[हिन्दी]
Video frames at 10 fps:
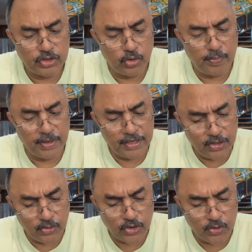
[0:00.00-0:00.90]
जो
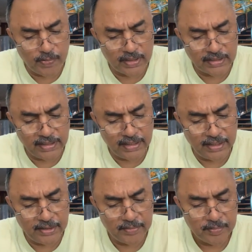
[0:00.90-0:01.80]
पीढ़ियों के ऊपर थे
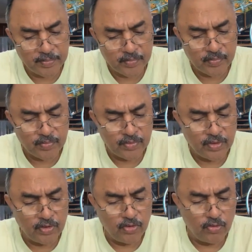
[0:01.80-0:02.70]

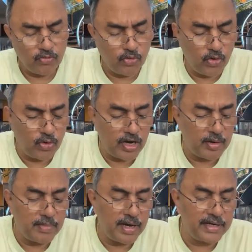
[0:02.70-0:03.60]
वो
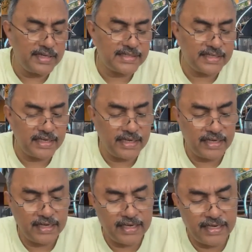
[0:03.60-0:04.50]
हमारे से
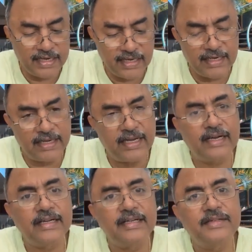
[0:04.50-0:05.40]
निकल
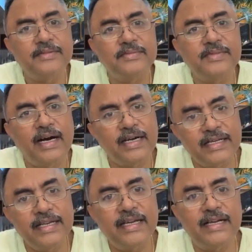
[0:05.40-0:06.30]
गया है
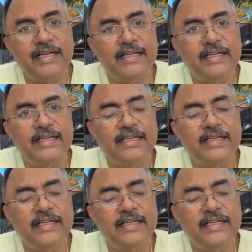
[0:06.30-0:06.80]
हट गया है